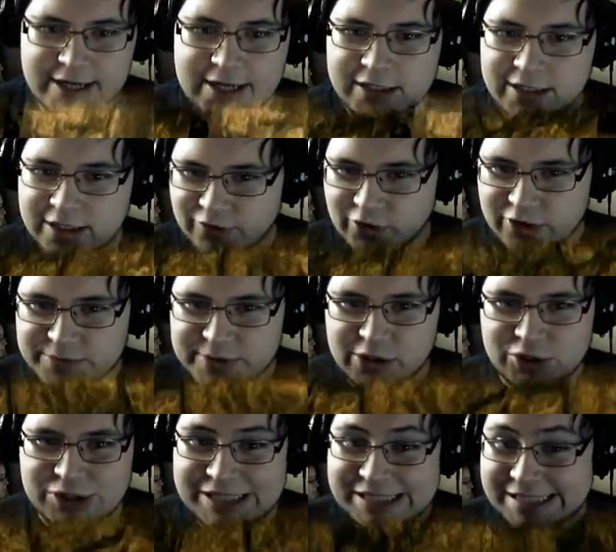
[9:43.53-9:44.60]
Da freue ich mich auch
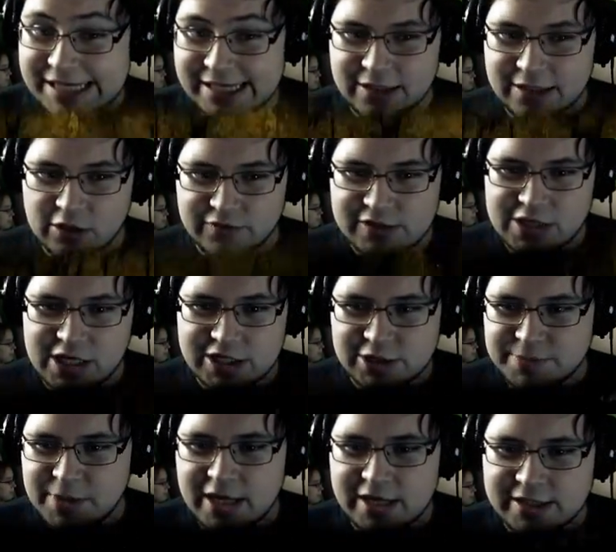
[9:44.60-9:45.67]
schon sehr drauf. Also Kashi,
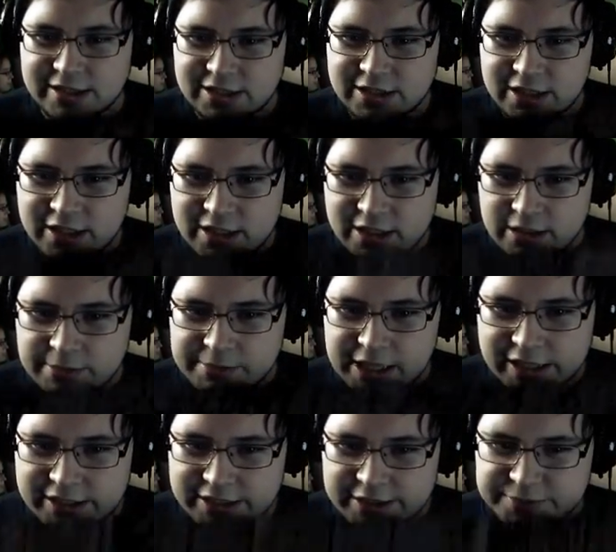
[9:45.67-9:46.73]
beeil dich.
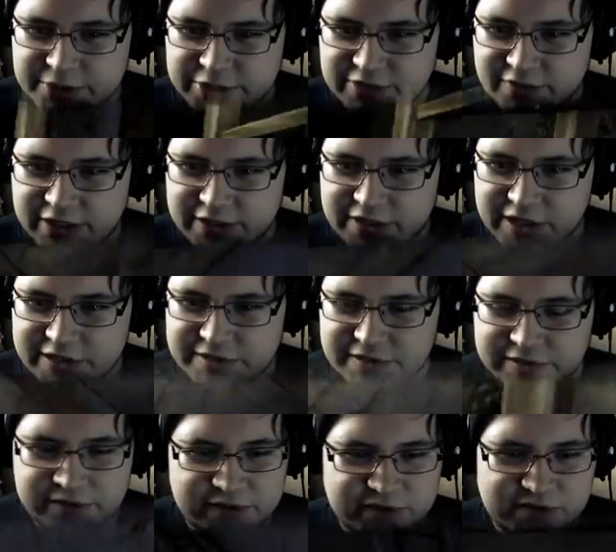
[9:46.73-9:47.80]
Beeil dich. Ich möchte wieder
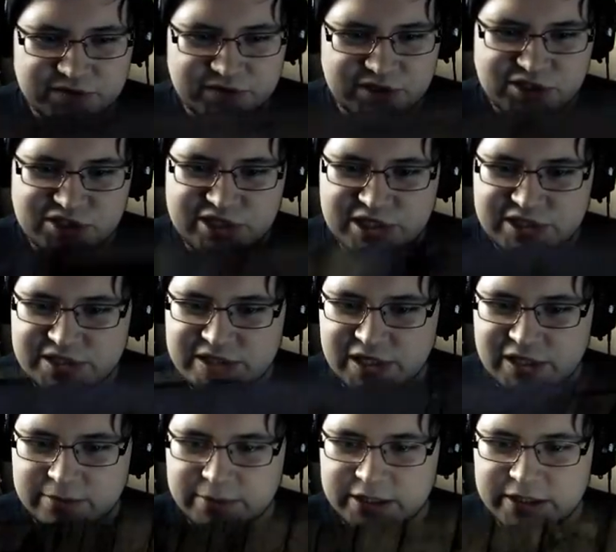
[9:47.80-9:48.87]
nackte
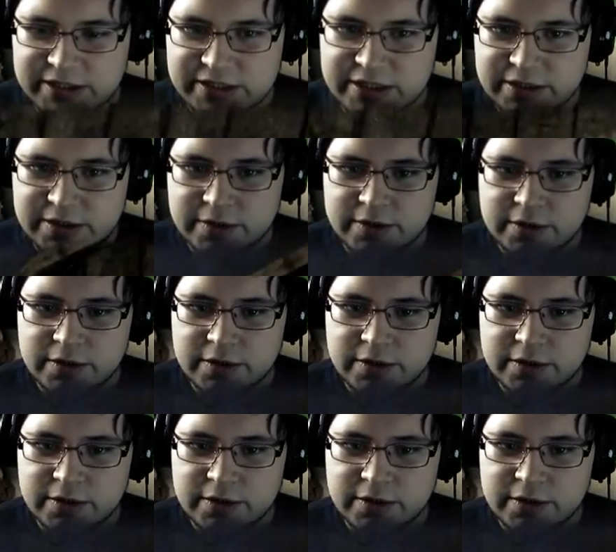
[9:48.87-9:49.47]
Geschlechtsteile in mein Gesicht.